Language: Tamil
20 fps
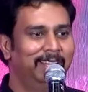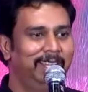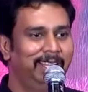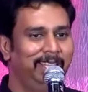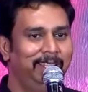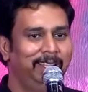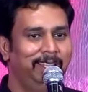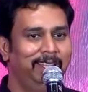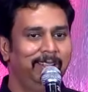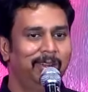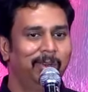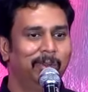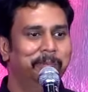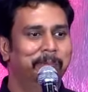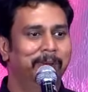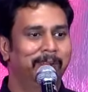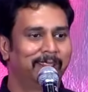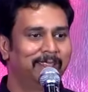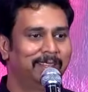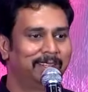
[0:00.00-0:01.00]
அணி
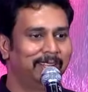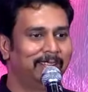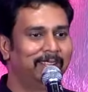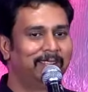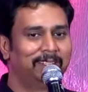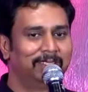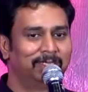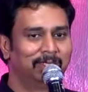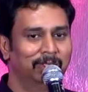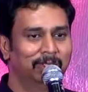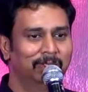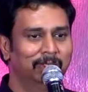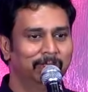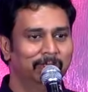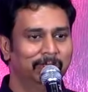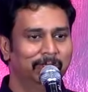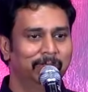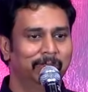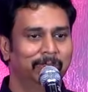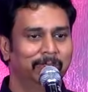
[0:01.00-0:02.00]
மறந்துட்டேன் ஸோ
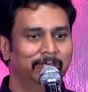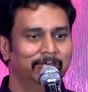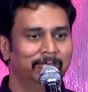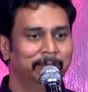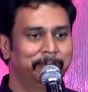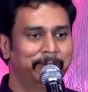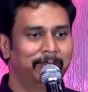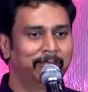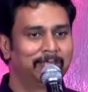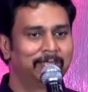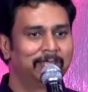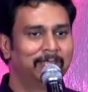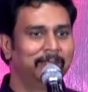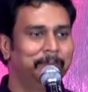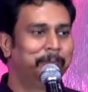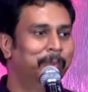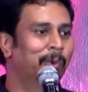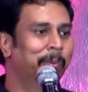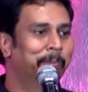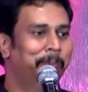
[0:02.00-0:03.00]
இந்த படத்தை
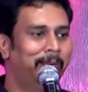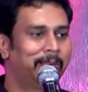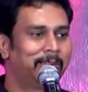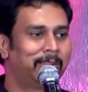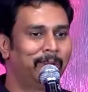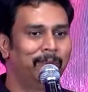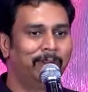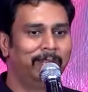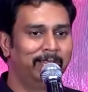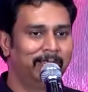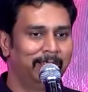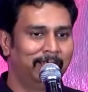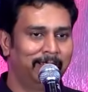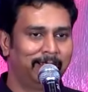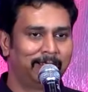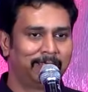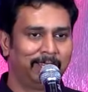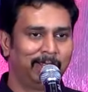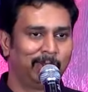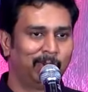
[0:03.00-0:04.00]
ஒரு பாட்டன் வழியாக எல்லா
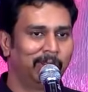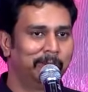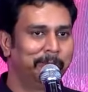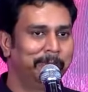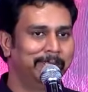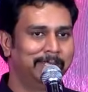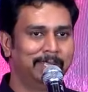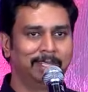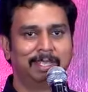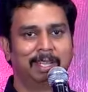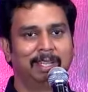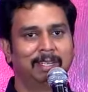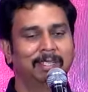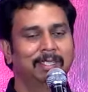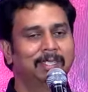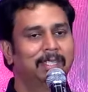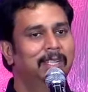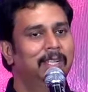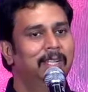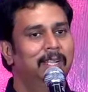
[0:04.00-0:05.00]
இடத்துலையும் கொண்டு போய் சேர்த்தாரு
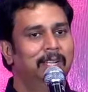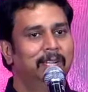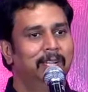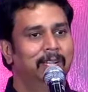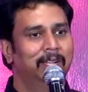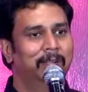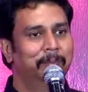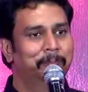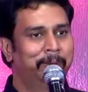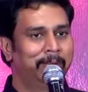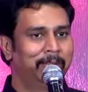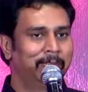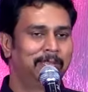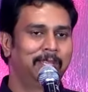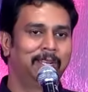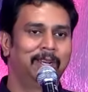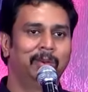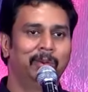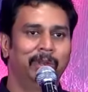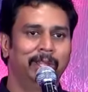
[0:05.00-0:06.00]

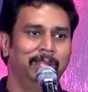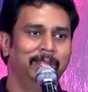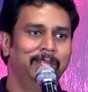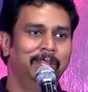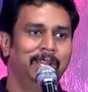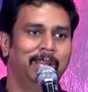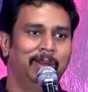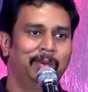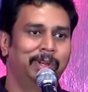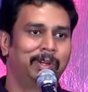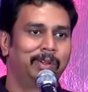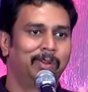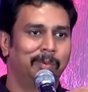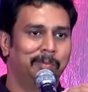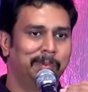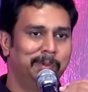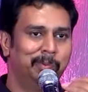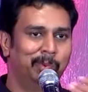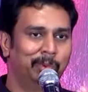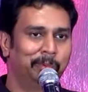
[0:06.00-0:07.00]
படத்தினுடைய இதில் அவருக்கு
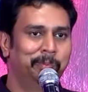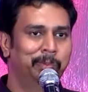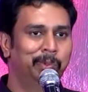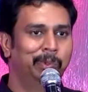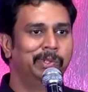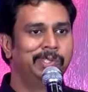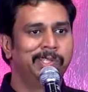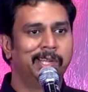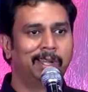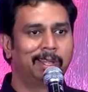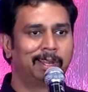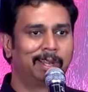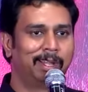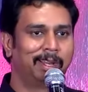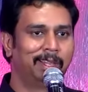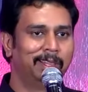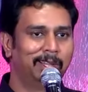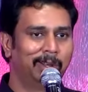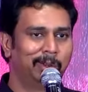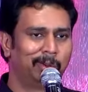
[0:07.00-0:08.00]
ரொம்ப புது ஜானராக
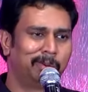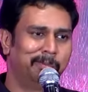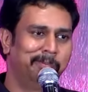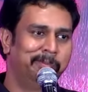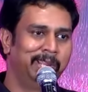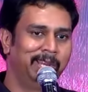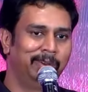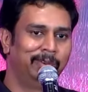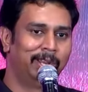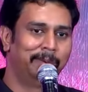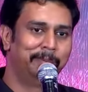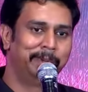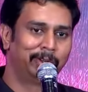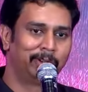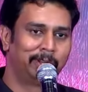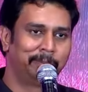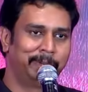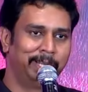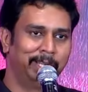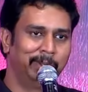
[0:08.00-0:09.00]
இருந்தாலும் ரொம்ப
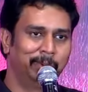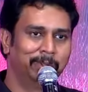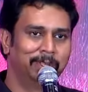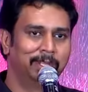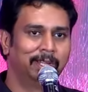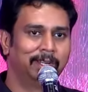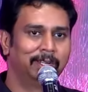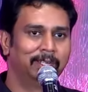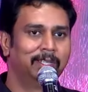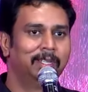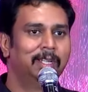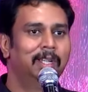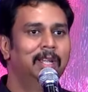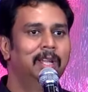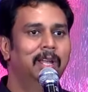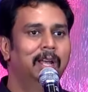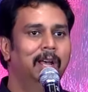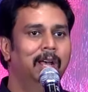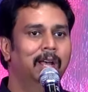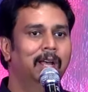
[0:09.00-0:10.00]
இன்வால்மெண்ட்டோட பண்ணி கொடுத்தாரு
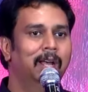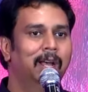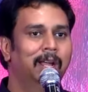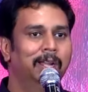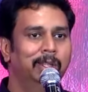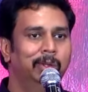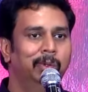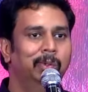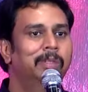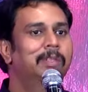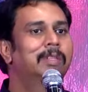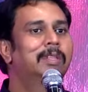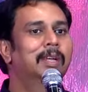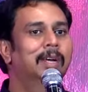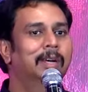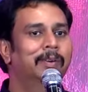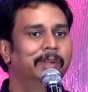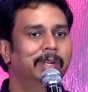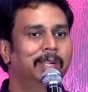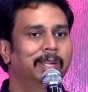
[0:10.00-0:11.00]
அனிருத்
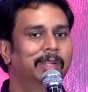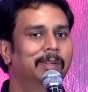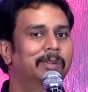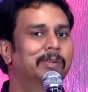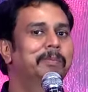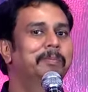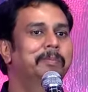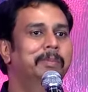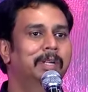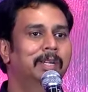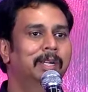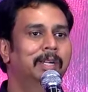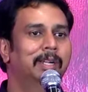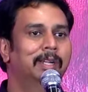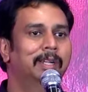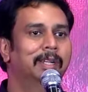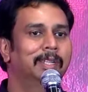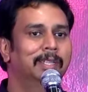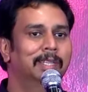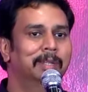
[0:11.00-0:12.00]
அவர்களுக்கும்
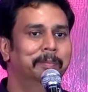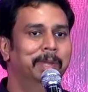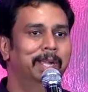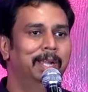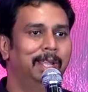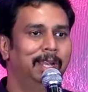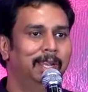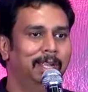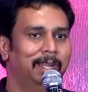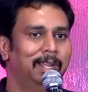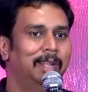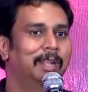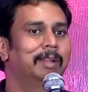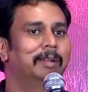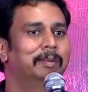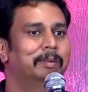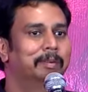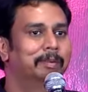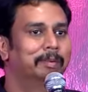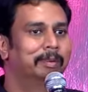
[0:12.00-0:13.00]
இந்த மேடையில் நான்
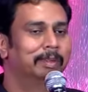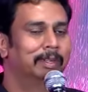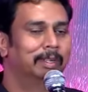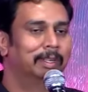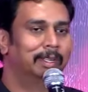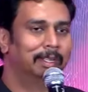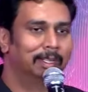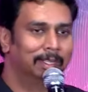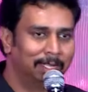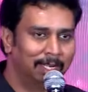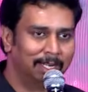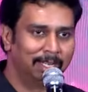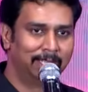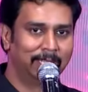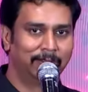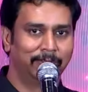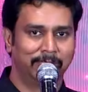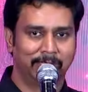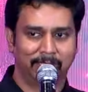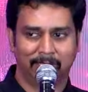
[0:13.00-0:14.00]
நன்றி
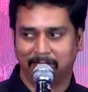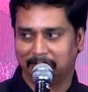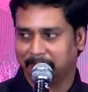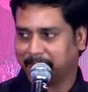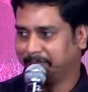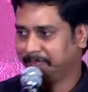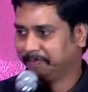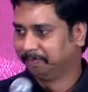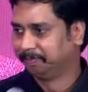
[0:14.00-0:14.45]
தெரிவிச்சுக்கிறேன்